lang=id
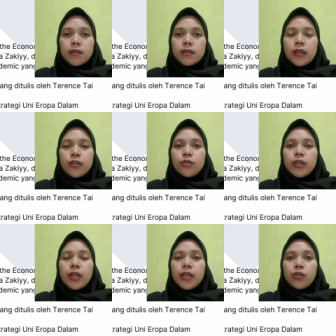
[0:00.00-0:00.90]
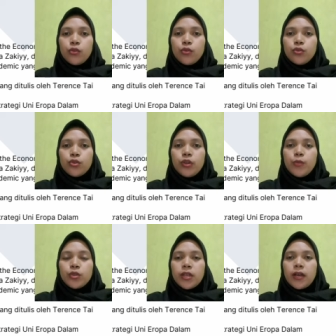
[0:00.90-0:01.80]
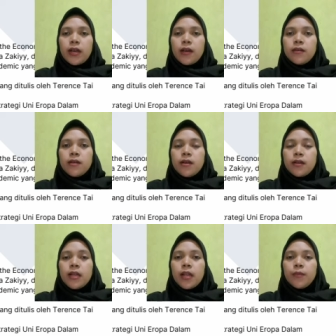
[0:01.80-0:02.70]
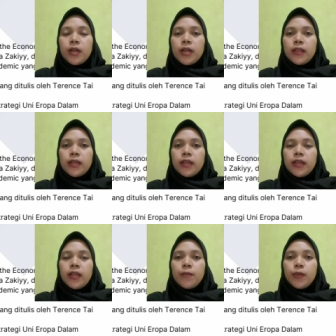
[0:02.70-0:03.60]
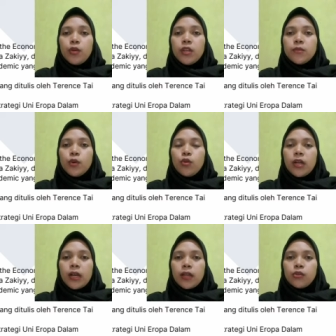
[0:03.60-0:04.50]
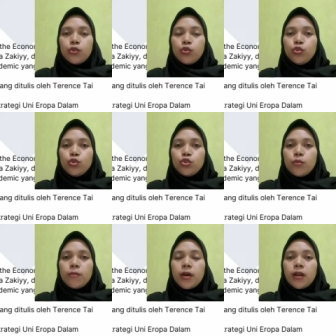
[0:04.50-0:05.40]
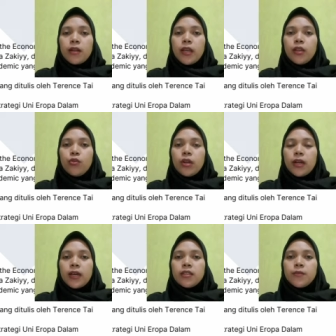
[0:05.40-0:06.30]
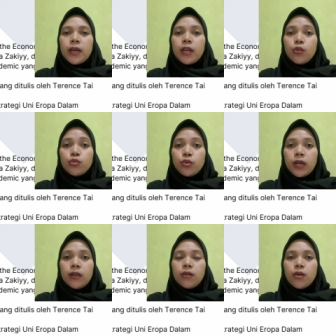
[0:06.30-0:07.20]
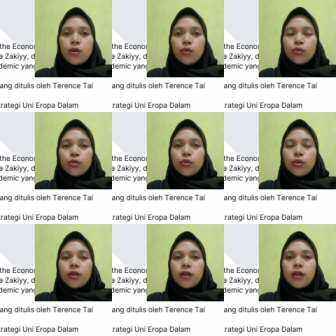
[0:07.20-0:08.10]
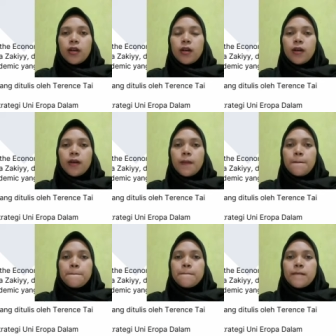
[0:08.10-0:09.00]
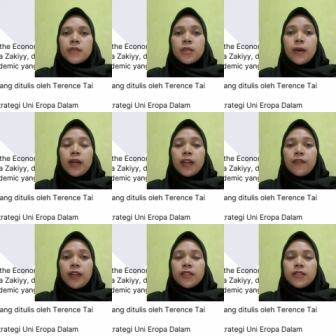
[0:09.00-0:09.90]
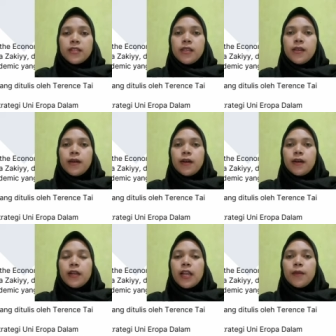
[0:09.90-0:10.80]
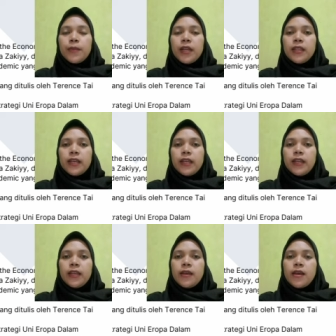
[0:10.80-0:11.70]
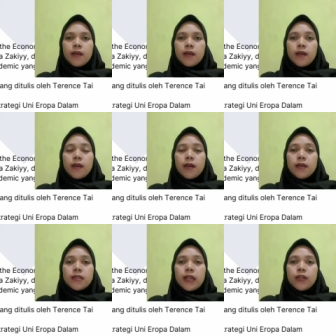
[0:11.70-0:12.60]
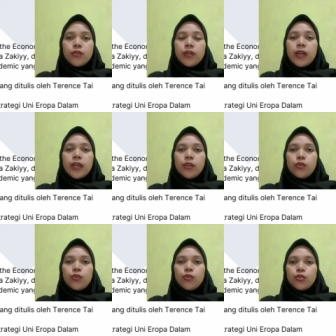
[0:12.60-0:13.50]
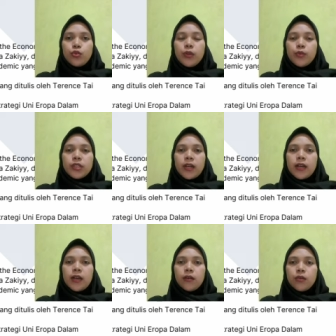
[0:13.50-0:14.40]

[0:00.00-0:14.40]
Selanjutnya yaitu studi pustaka. Dalam penelitian ini, penulis menggunakan tujuh sumber yang digunakan sebagai rujukan untuk uh, sebagai referensi uh, dalam penelitian ini. Selanjutnya yaitu studi pustaka.